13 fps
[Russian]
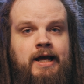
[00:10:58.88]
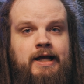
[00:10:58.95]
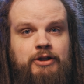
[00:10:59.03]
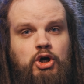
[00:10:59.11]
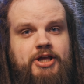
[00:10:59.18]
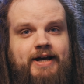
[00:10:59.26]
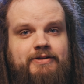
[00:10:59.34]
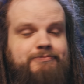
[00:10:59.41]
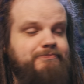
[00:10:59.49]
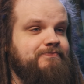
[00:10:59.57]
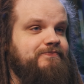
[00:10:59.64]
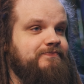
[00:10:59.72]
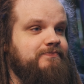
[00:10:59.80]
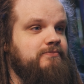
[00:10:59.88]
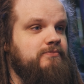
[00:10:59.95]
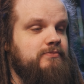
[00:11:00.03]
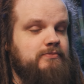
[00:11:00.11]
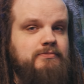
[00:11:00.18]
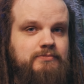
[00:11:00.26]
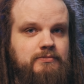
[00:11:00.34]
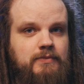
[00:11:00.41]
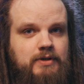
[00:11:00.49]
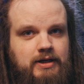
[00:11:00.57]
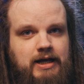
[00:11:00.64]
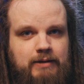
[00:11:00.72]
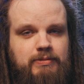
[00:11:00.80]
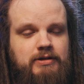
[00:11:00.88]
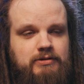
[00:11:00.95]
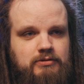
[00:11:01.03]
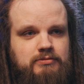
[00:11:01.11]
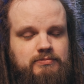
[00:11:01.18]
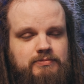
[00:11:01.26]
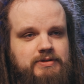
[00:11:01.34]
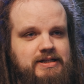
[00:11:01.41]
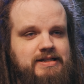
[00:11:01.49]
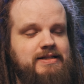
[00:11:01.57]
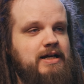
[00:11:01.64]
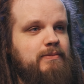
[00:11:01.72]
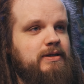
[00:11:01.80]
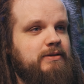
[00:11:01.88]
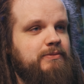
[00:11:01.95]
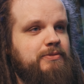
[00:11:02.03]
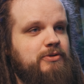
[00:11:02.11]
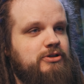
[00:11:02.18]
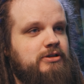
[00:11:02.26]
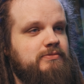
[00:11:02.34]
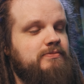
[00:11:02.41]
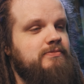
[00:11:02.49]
Но нет. Как бы, ну, здесь не об этом немножко.